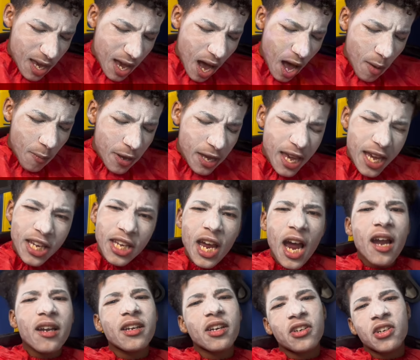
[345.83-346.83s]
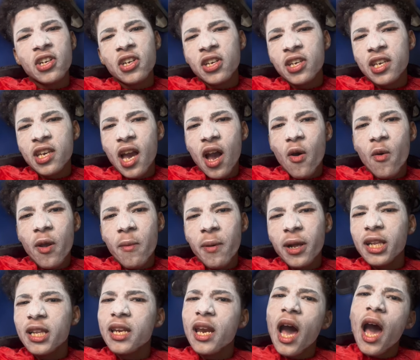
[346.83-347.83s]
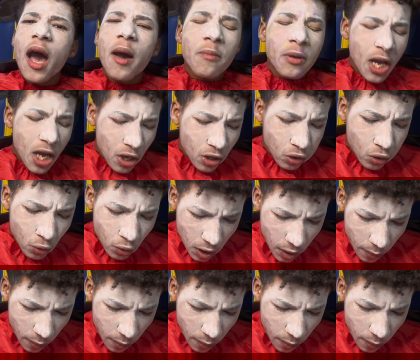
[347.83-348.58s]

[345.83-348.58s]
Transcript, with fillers: यहाँ पे ये क्या टट्टी किया हुआ है बस नाम का एक सूट